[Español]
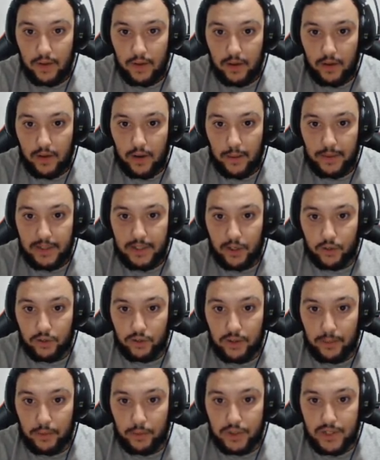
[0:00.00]
A ver si
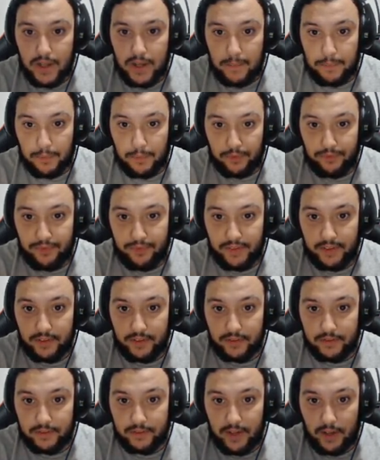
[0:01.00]
encontramos ya por
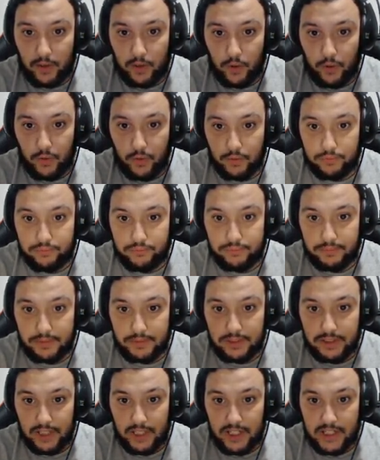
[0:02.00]
fin algo
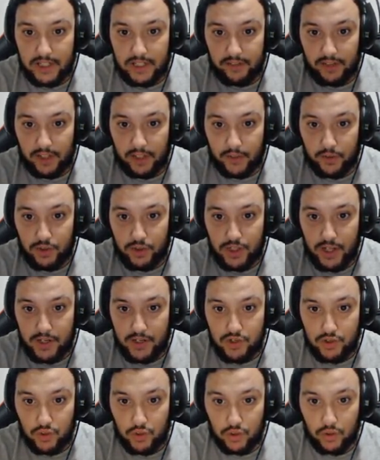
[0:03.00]
interesante que no sea
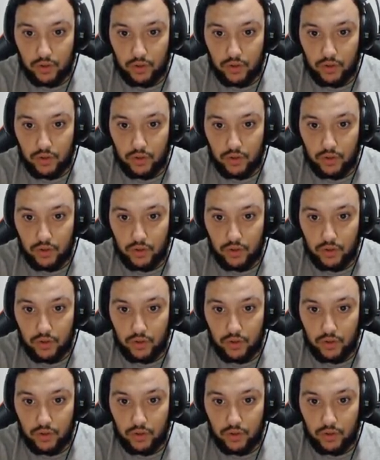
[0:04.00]
solo